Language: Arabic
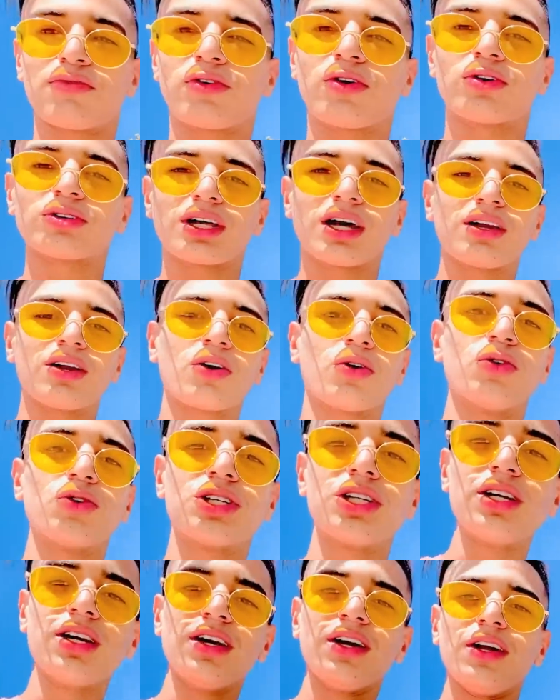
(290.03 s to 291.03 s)
في اوطيل
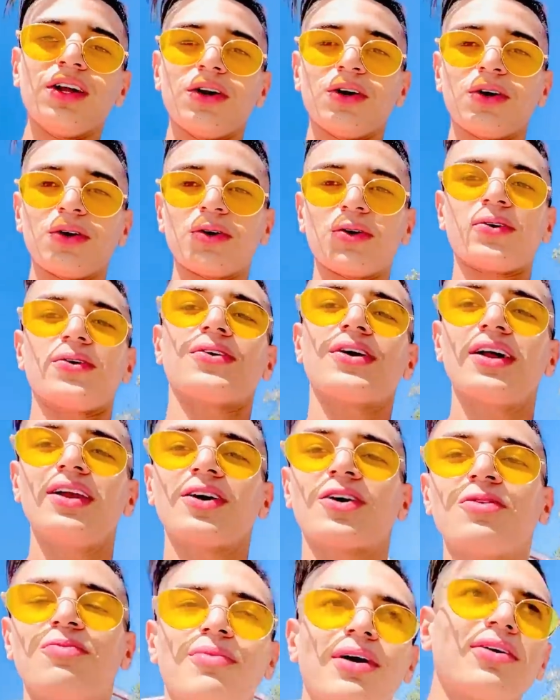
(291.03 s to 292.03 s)
اخوتي
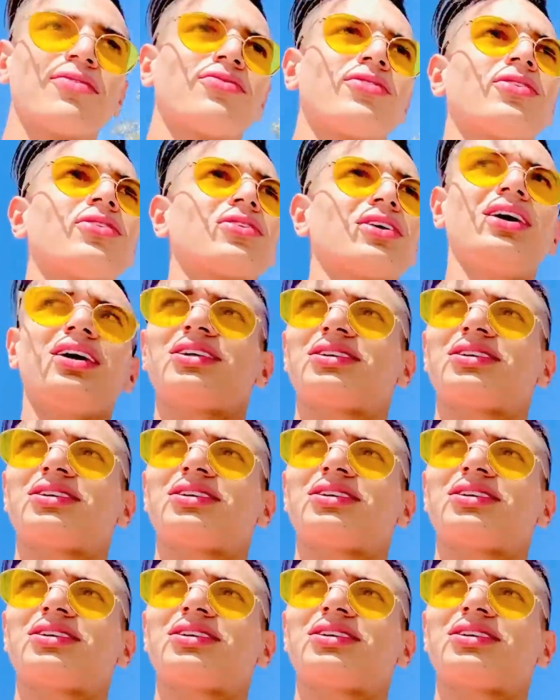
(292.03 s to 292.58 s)
وخليكم مع الفلوق حيت